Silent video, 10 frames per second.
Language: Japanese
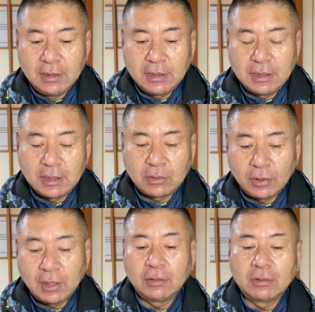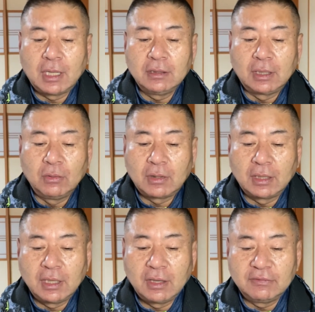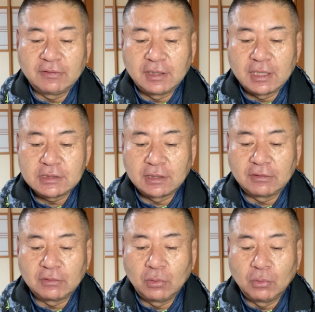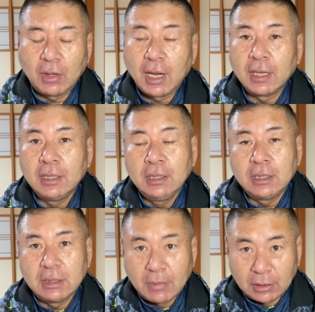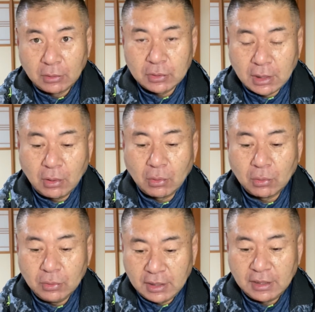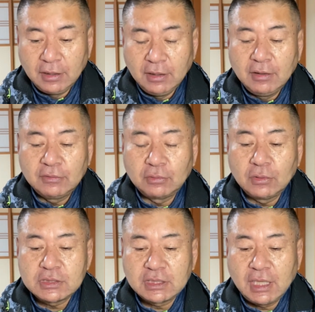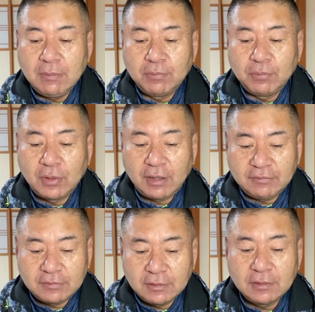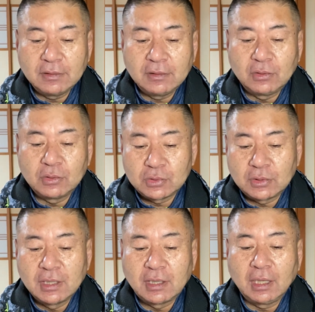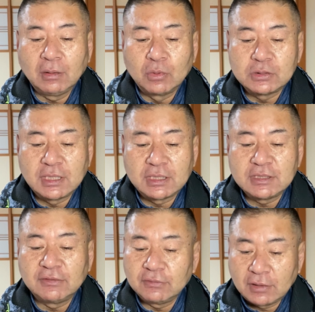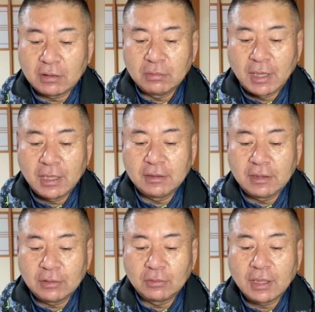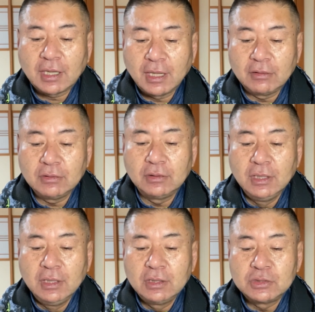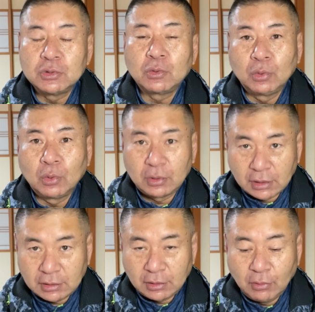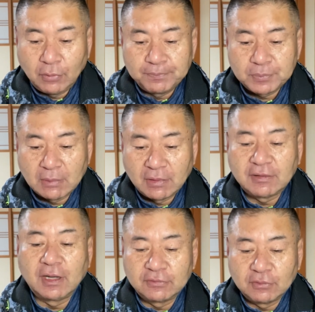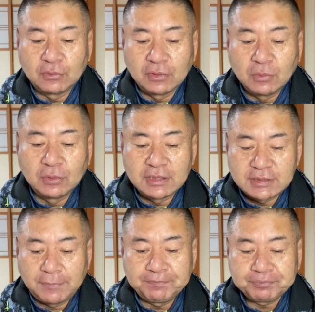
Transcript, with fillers: えー、これらの観点を兼ね合わせて出した結論は、今の家を売り、その資金プラス預貯金からの持ち出し数百万円程度で買える中古の戸建てを、まあ、探そうというものでした。